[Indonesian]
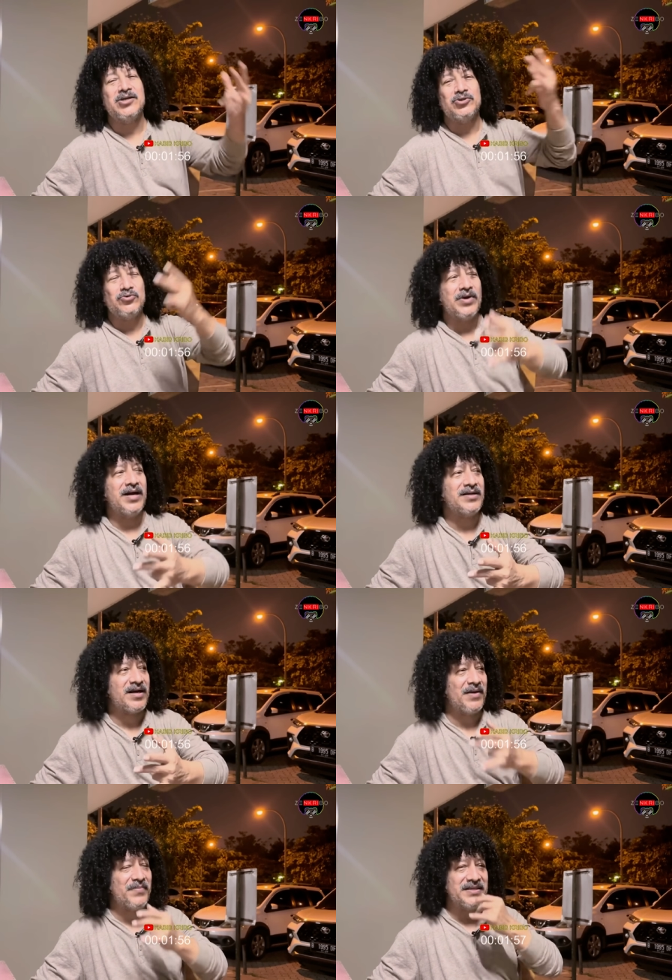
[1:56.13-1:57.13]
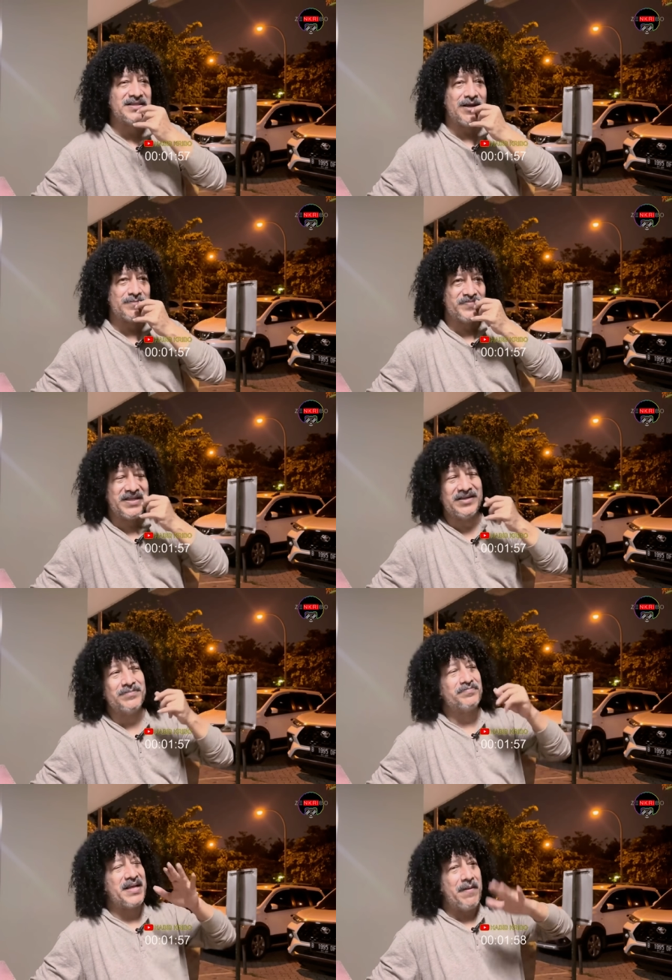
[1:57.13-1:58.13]
juga ada agama Islam. Jadi
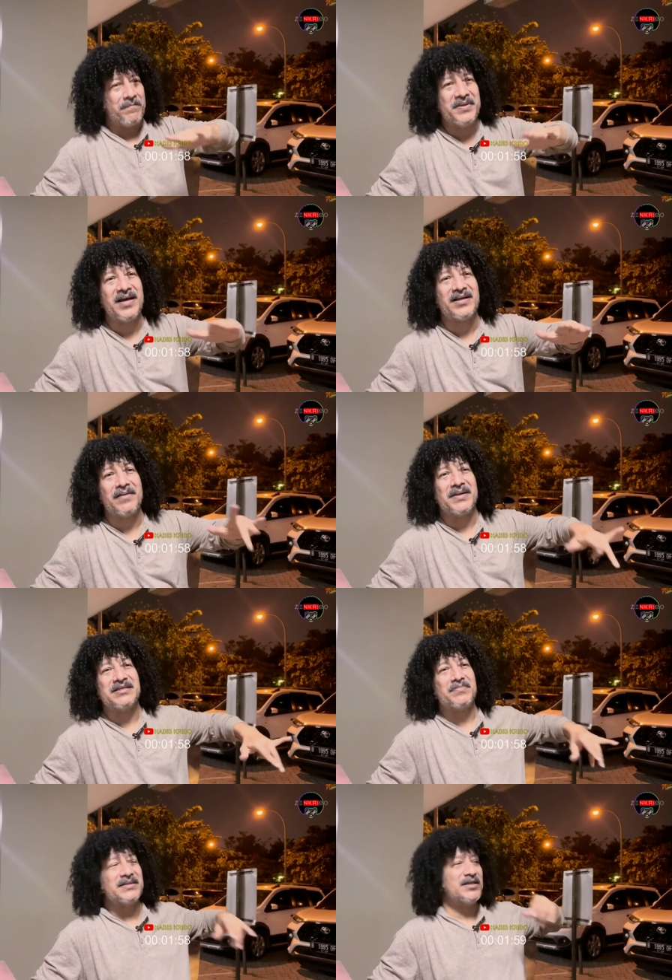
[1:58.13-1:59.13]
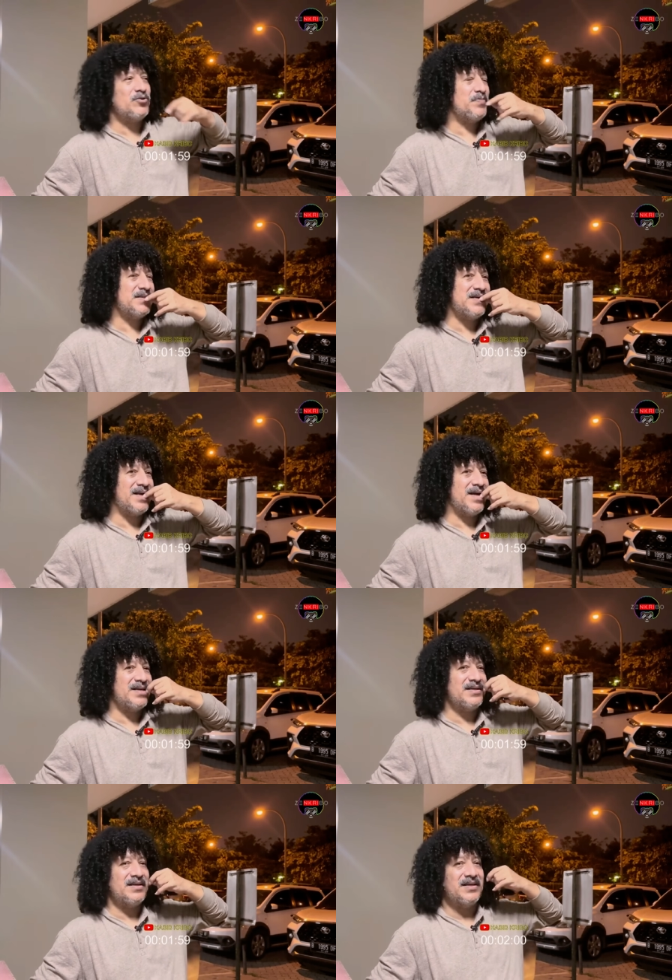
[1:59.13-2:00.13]
biarkan masing-masing itu berjalan.
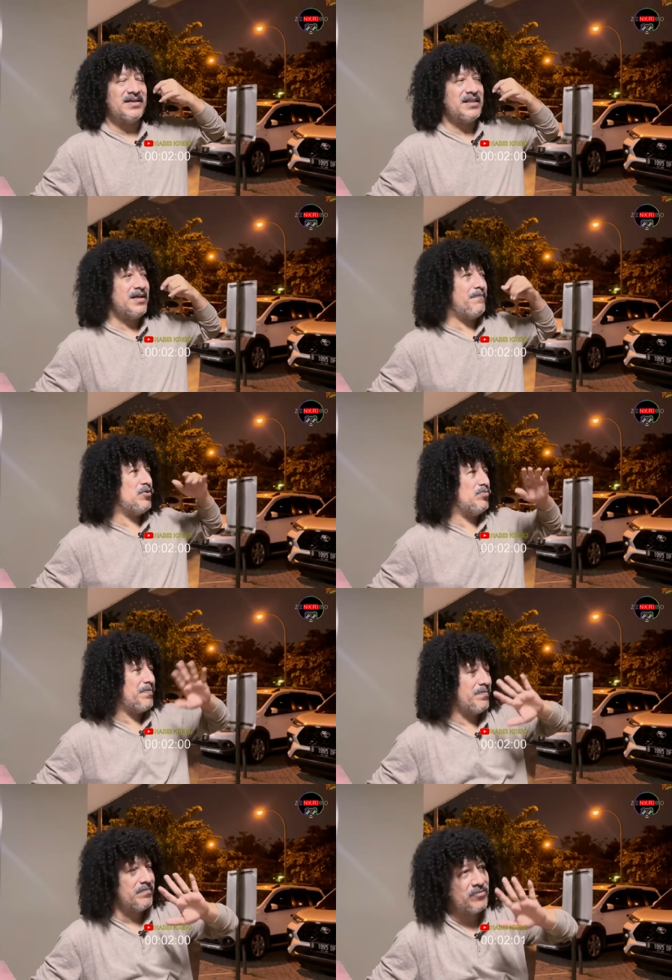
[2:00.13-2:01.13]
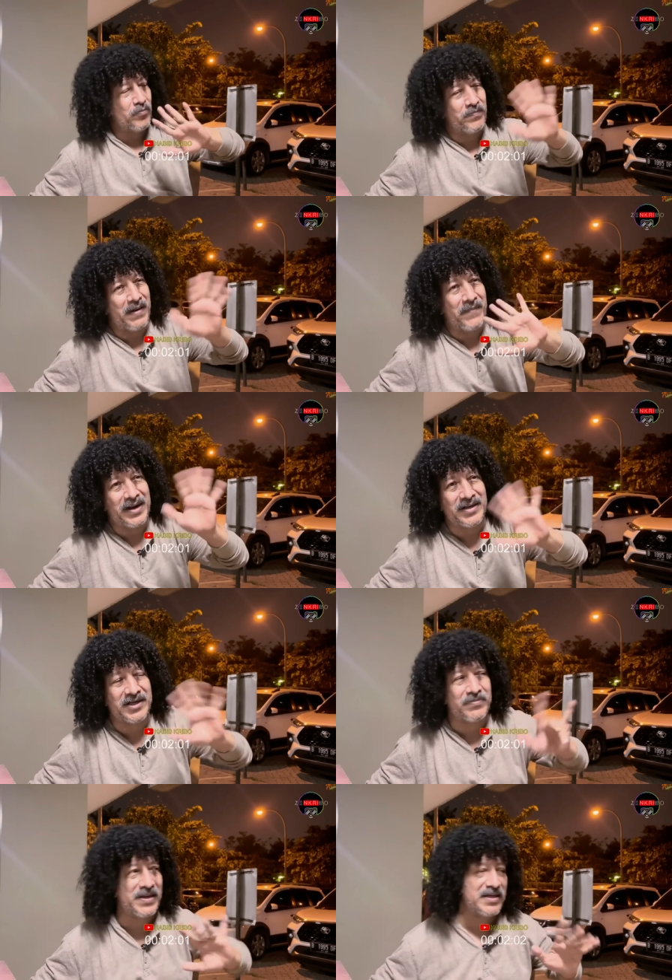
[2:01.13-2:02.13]
Kita perlu merubah
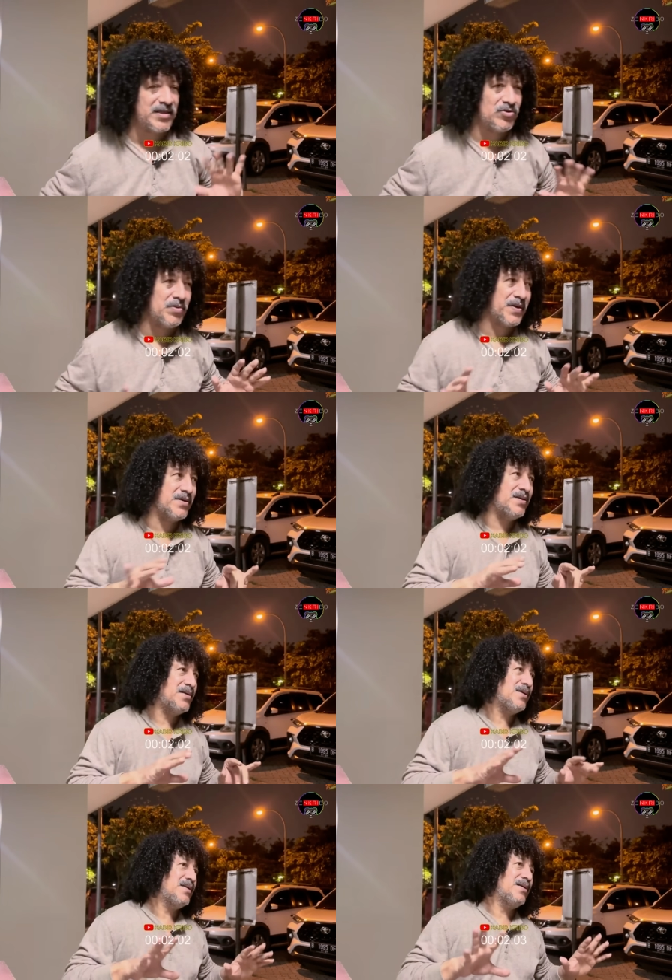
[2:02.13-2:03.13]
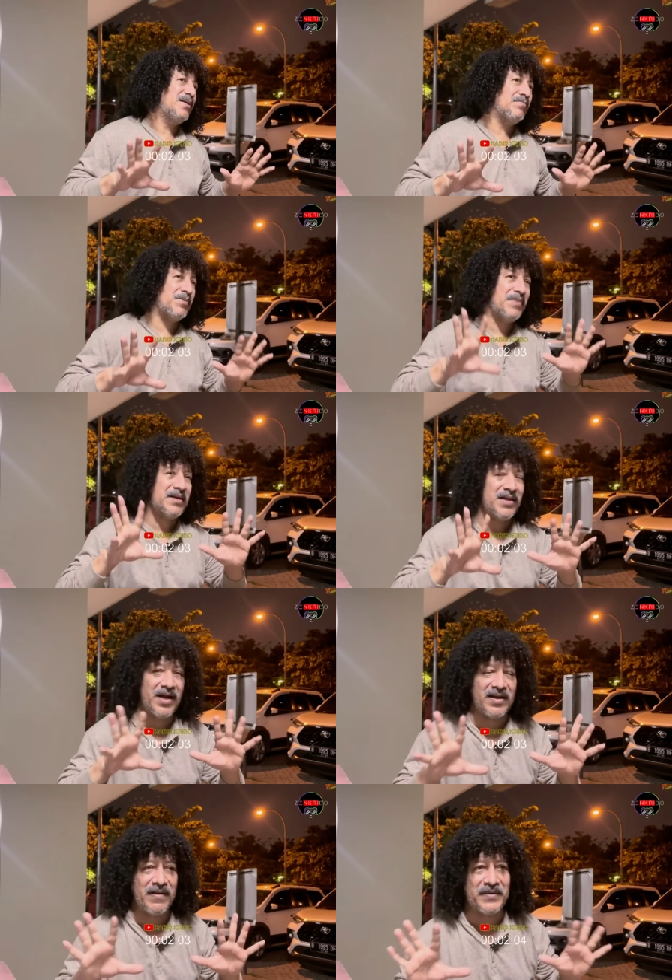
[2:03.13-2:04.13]
paradigma kita itu apa? Memandang
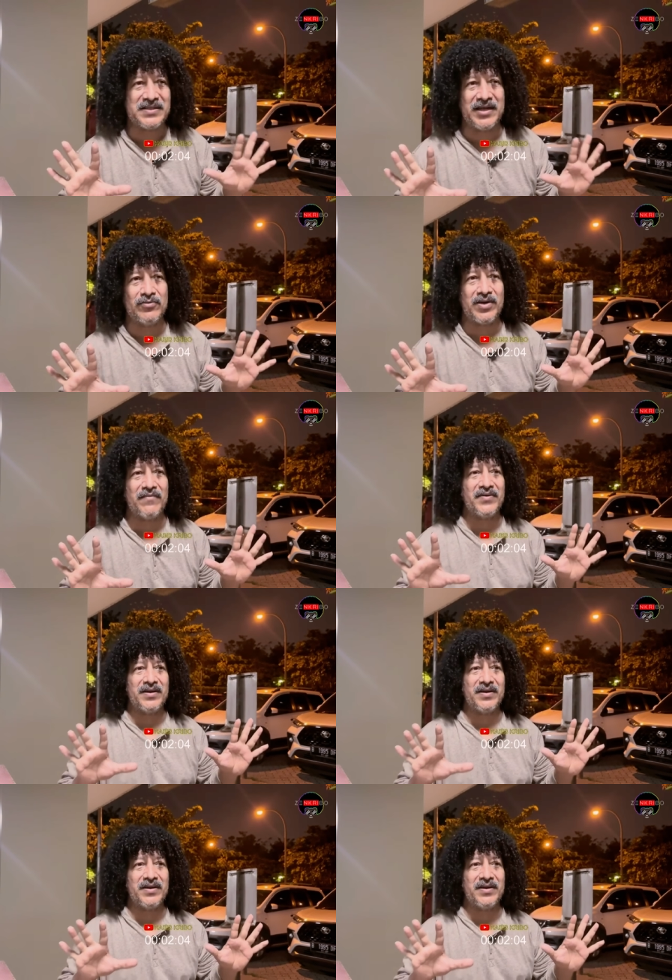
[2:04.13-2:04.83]
agama selain itu kafir.